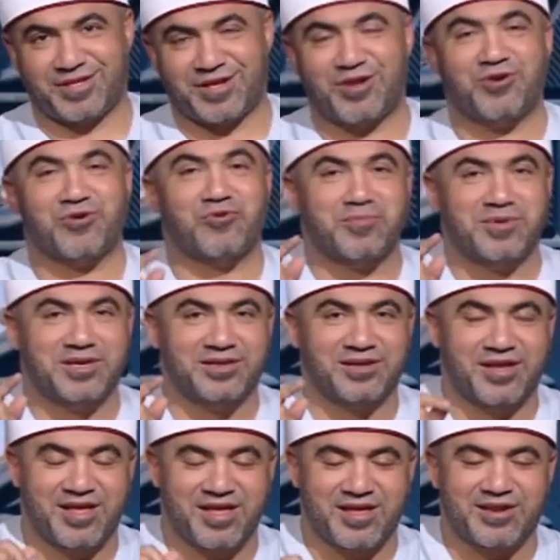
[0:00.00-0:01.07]
اللي هو مين
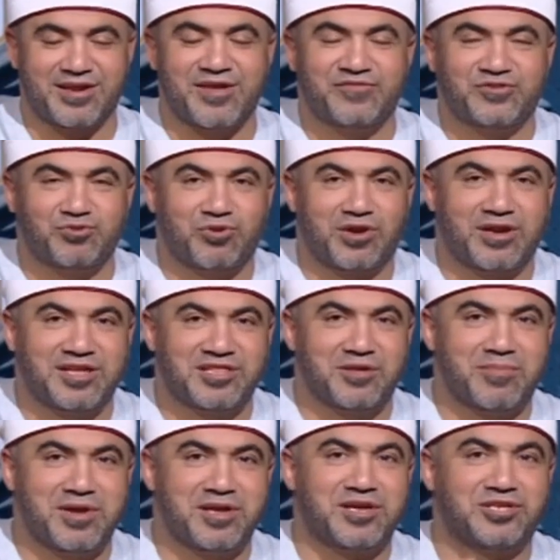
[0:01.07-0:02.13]
نفسك التي
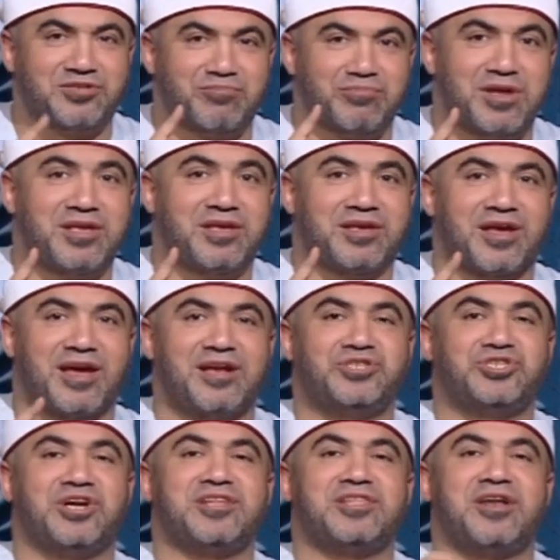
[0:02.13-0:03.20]
بين جنبيك
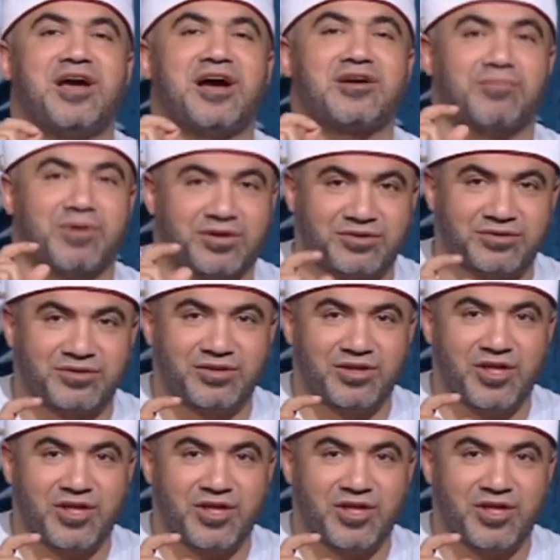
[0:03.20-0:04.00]
الجهاد الاكبر